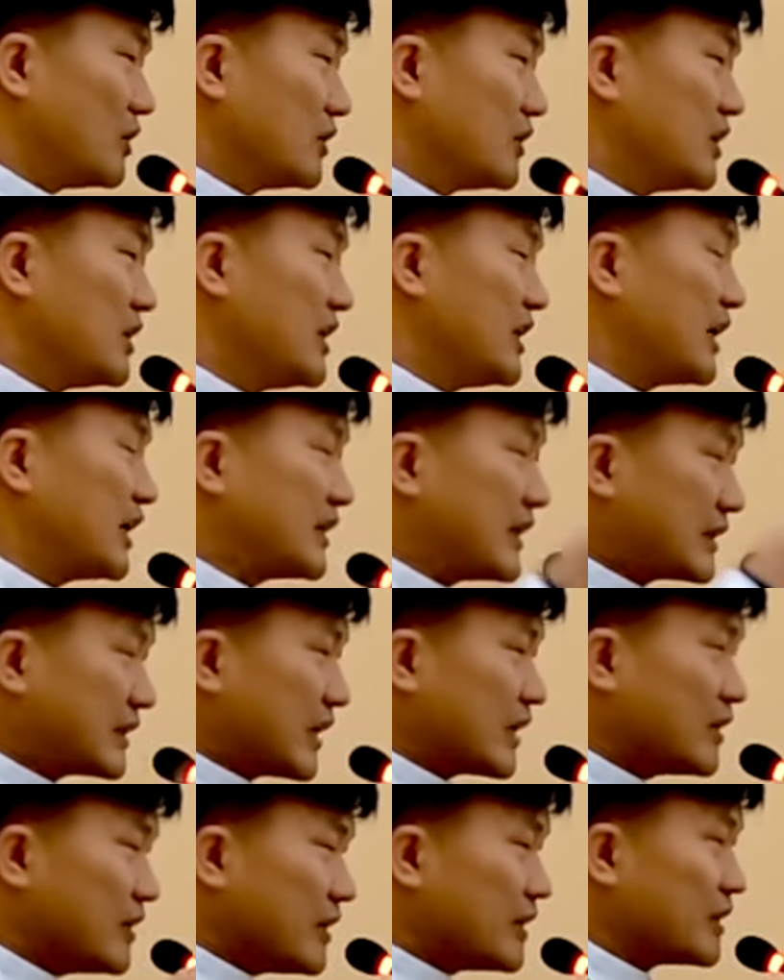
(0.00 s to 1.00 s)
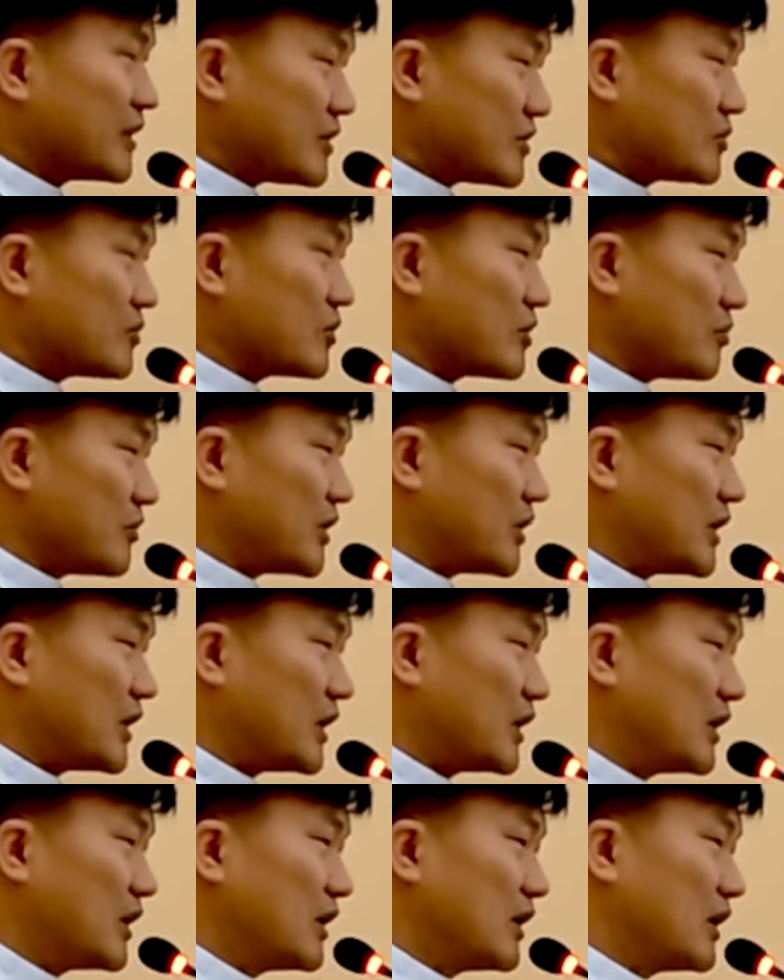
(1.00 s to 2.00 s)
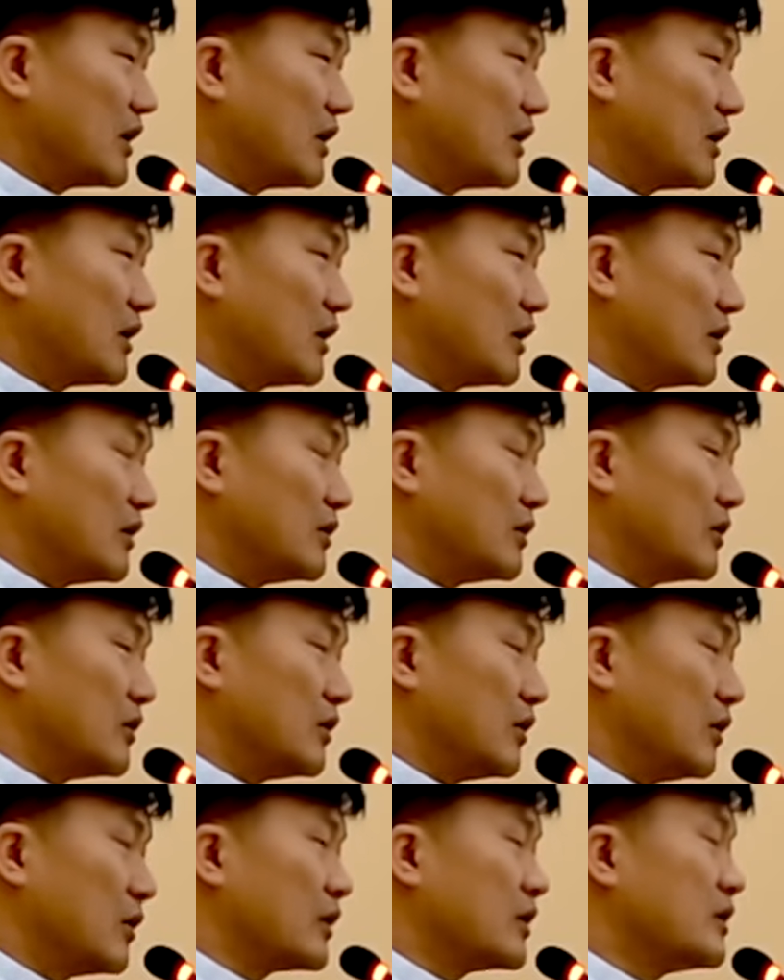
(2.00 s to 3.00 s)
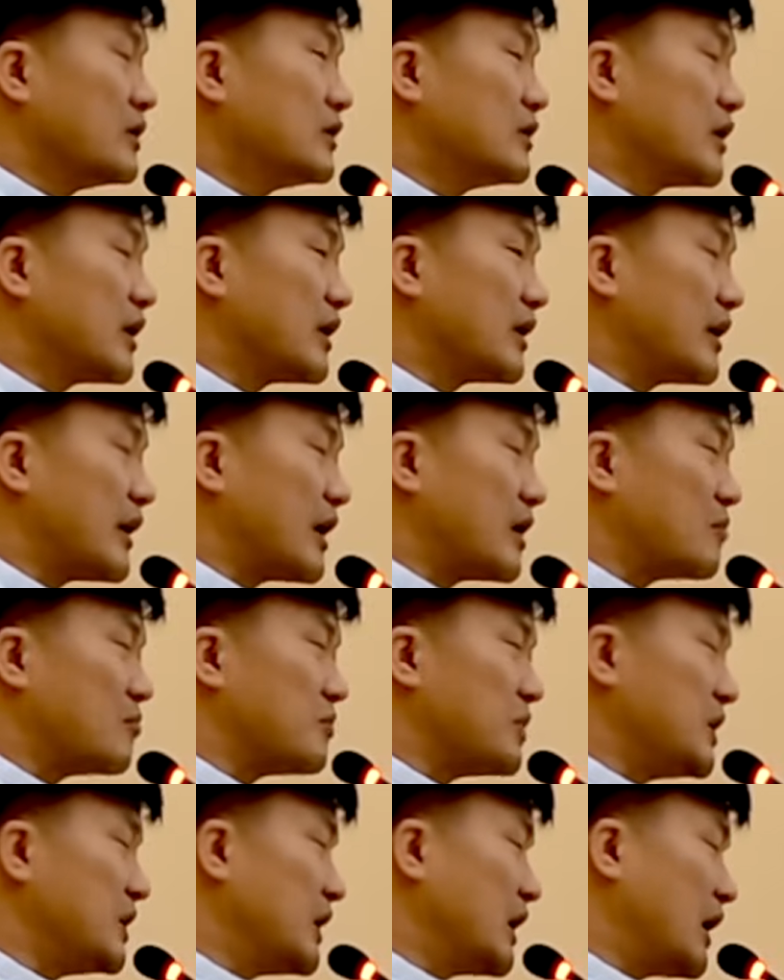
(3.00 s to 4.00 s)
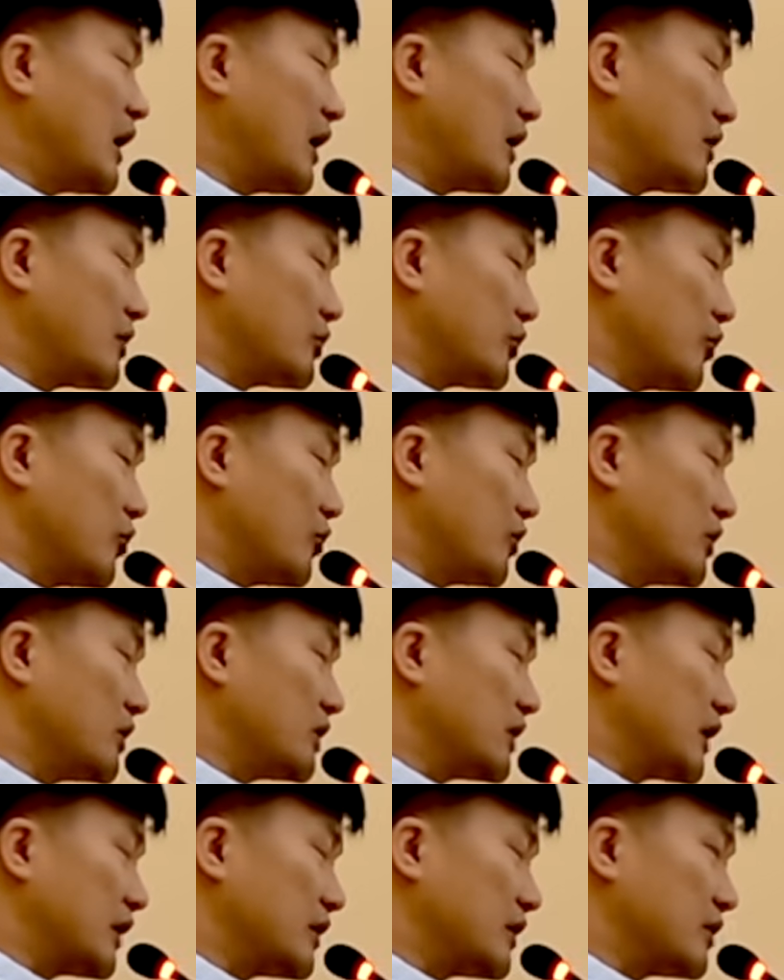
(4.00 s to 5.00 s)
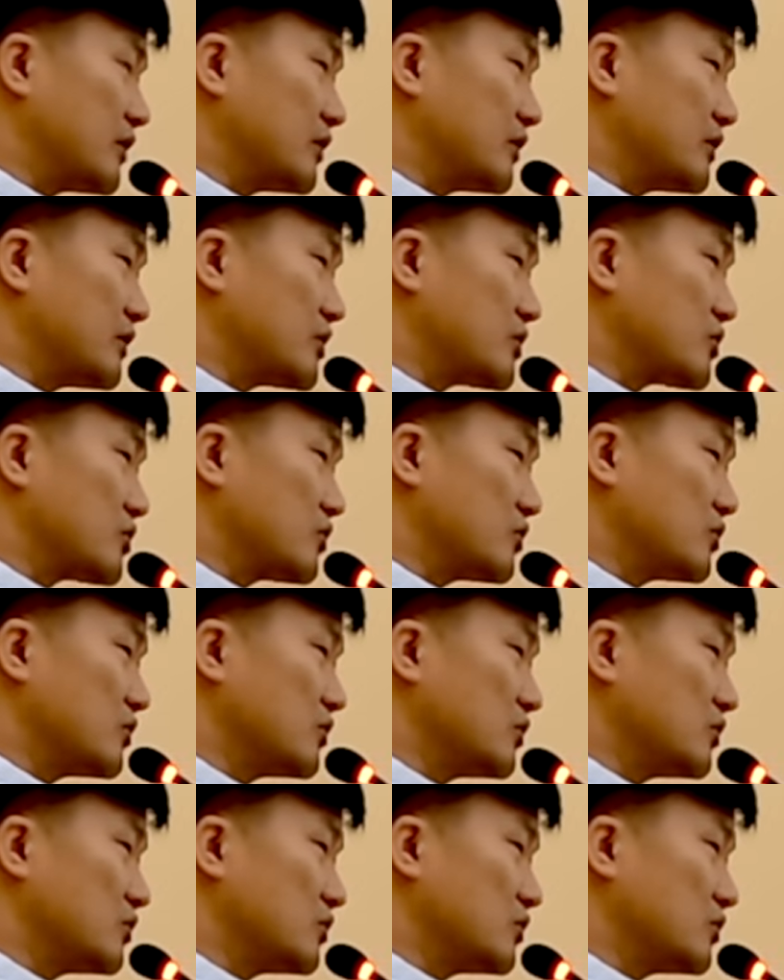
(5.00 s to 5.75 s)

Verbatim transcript: 틀니가 딱딱거린다는 소리입니다 어른들에 대한 비하하는 용어들 같은 것들이죠